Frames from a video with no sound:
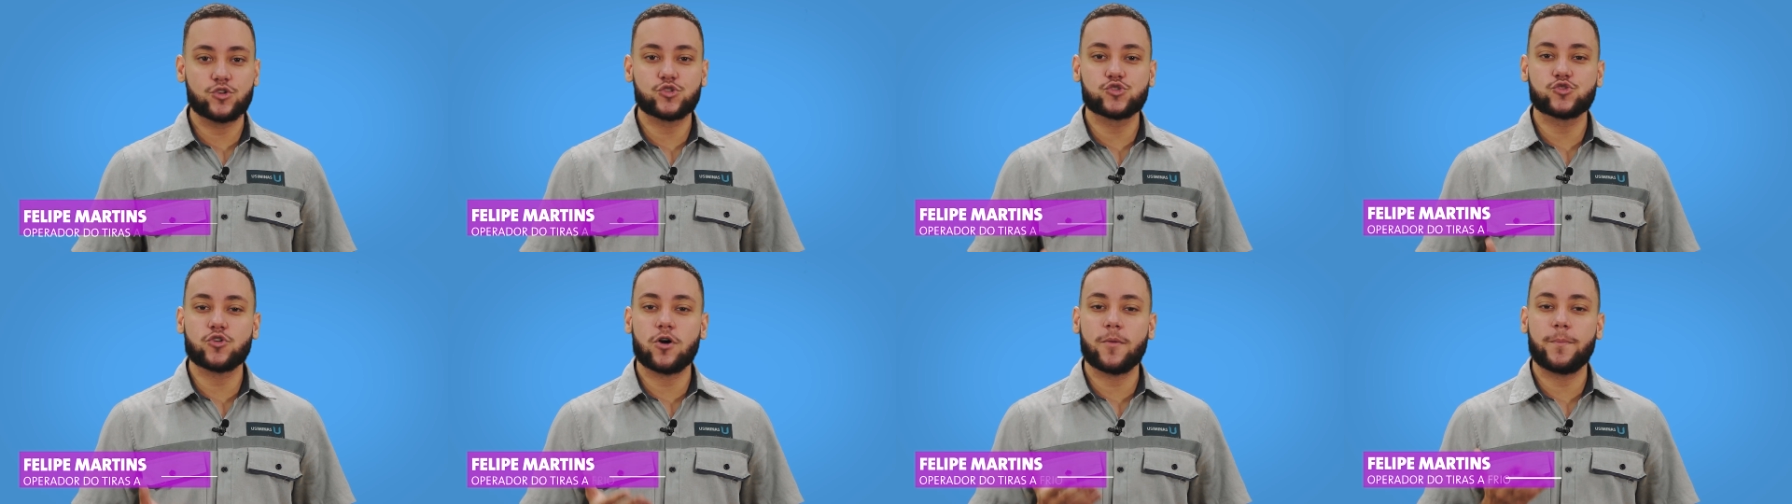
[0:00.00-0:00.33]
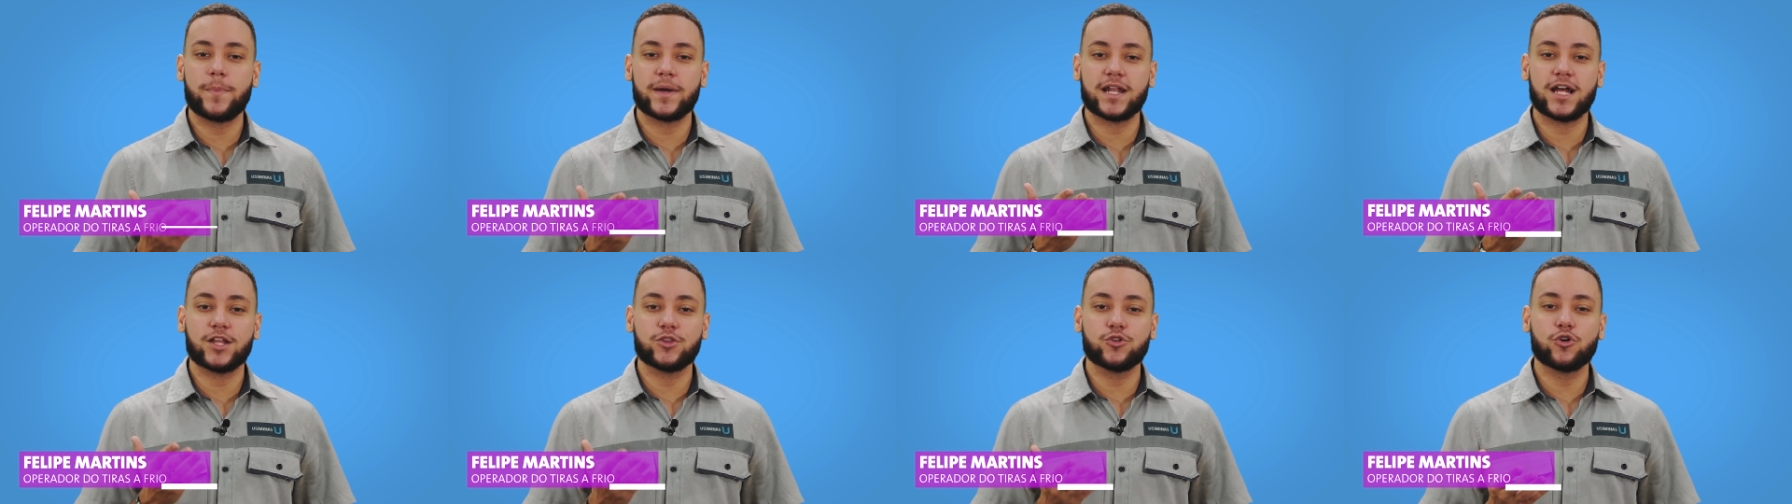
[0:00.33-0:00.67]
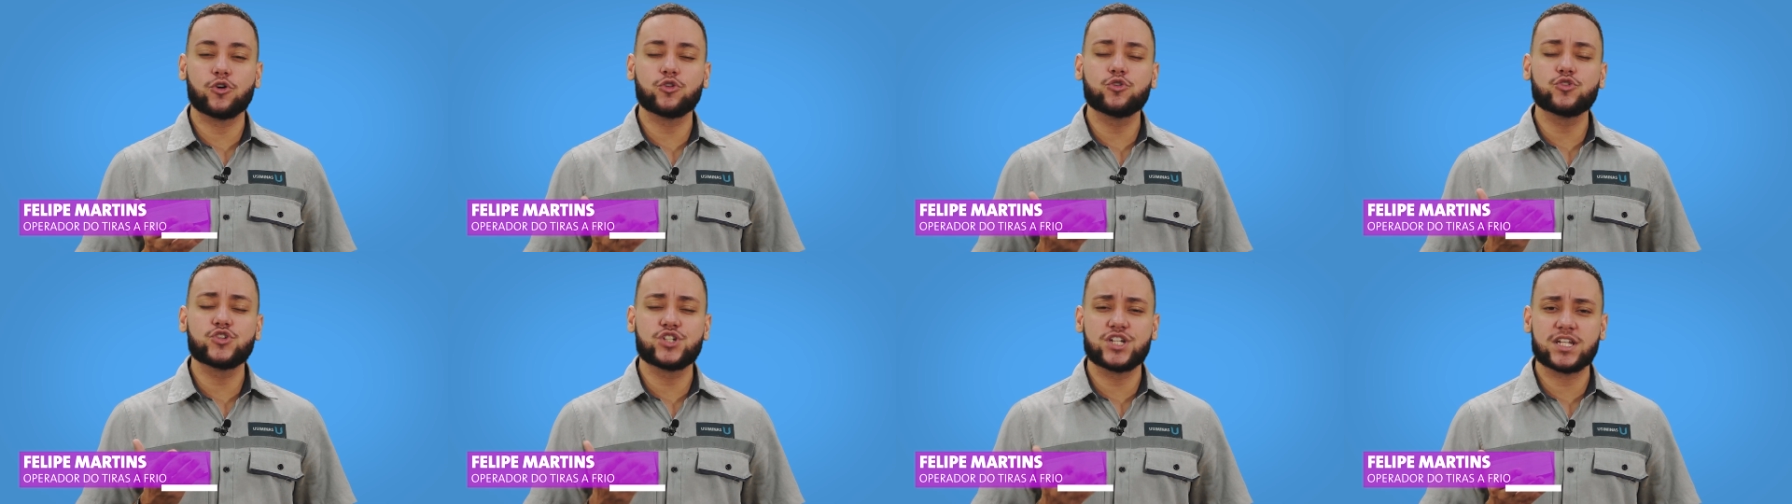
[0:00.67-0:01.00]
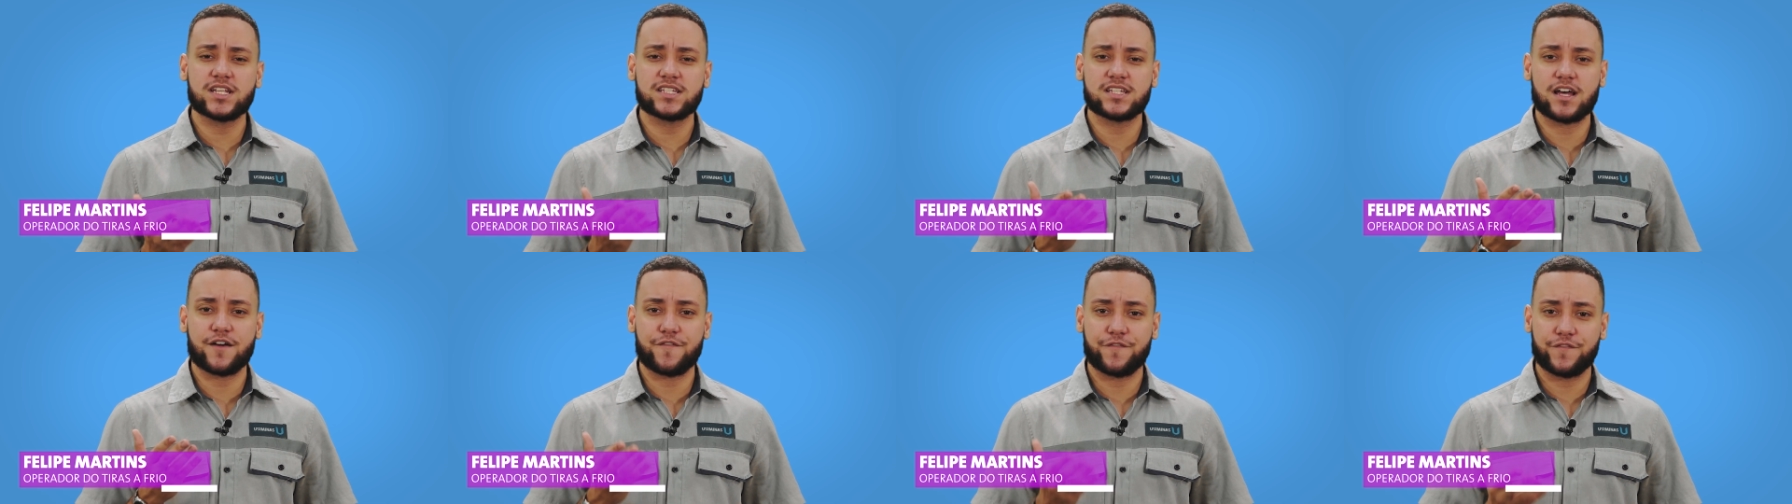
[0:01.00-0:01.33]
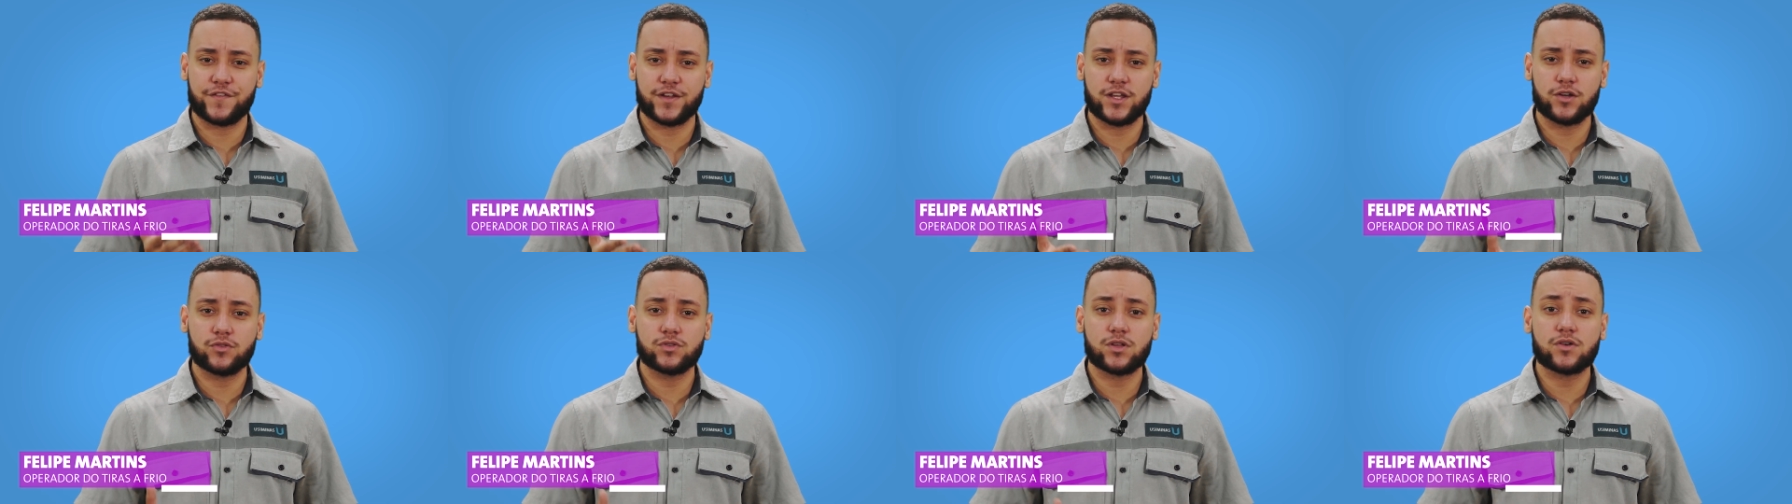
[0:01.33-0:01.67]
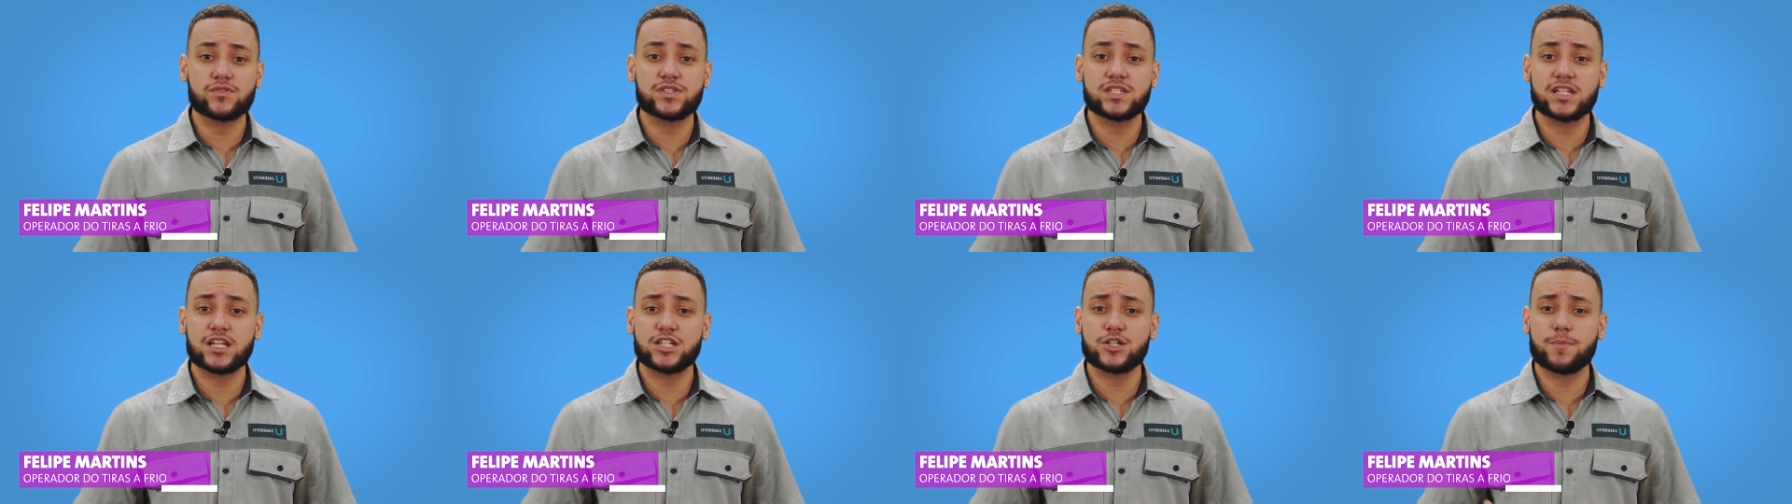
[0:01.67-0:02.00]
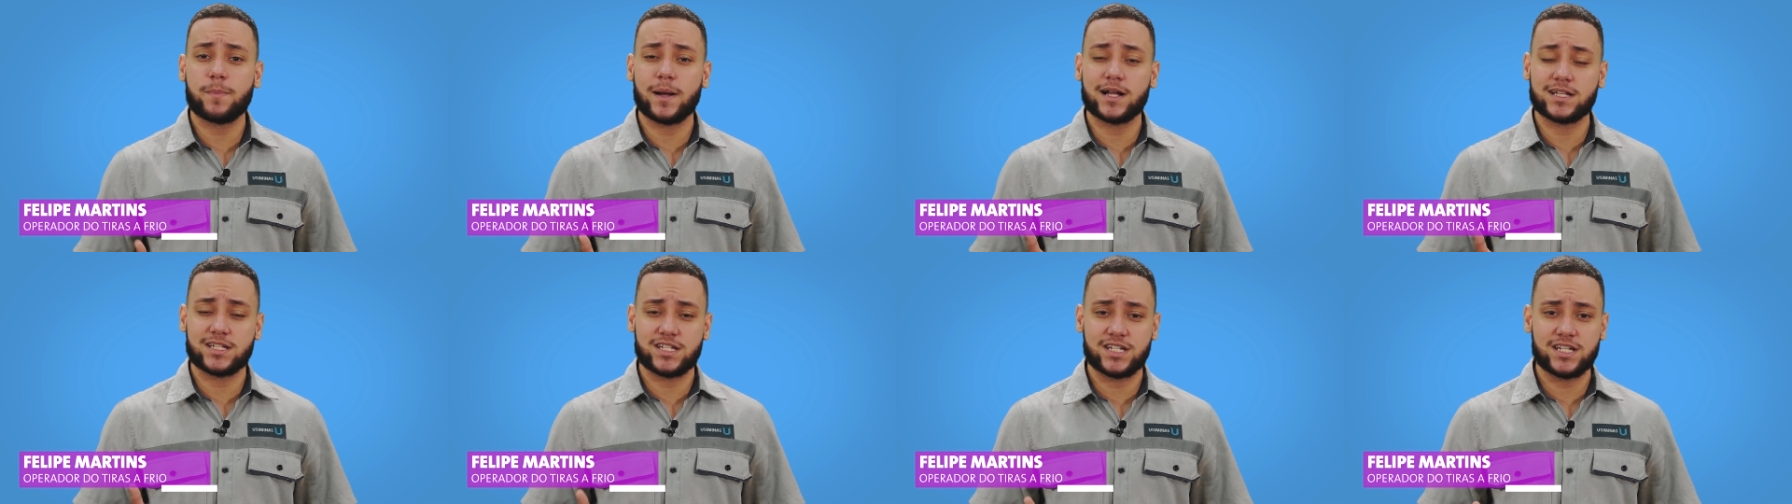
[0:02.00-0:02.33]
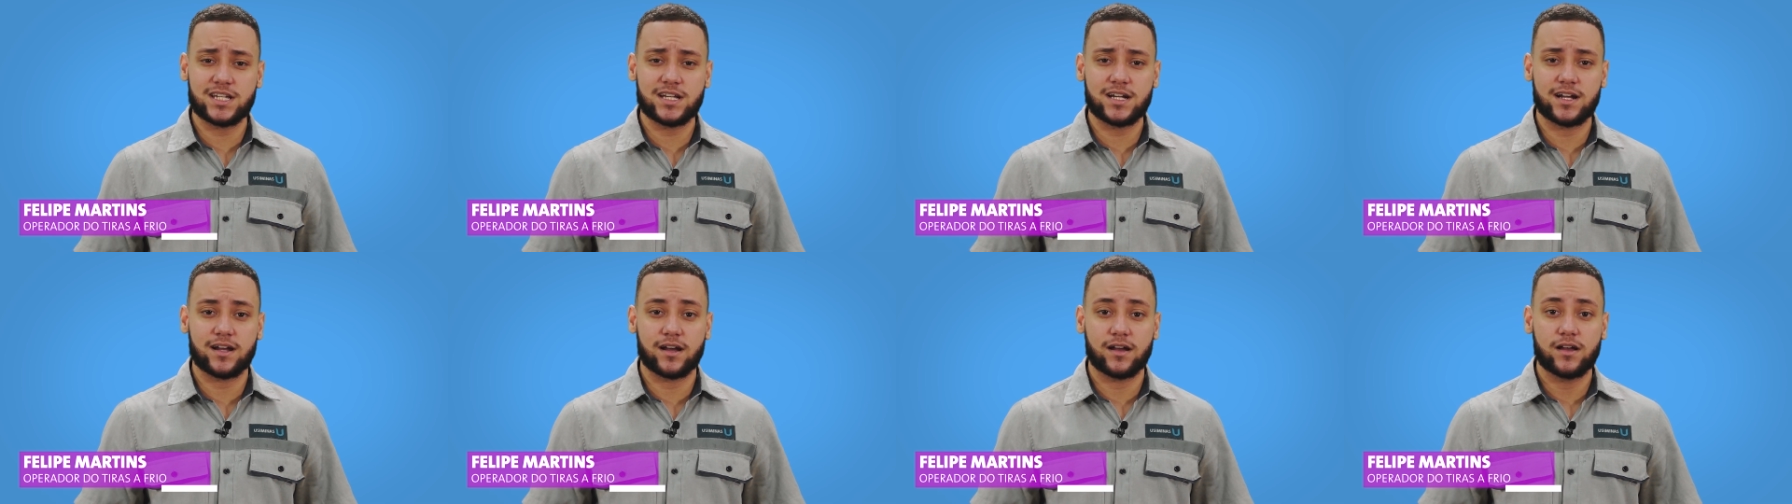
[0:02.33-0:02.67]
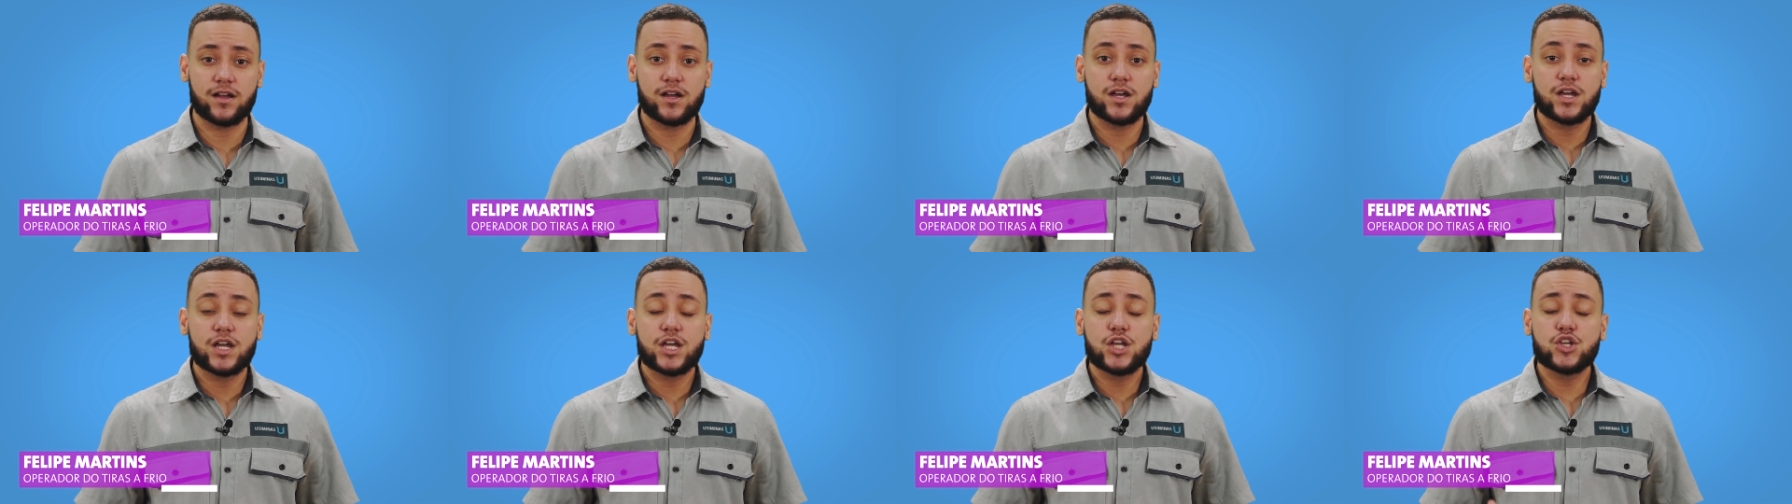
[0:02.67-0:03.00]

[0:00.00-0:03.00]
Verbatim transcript: e eu sou operador do Tiras a Frio da usina de Patinga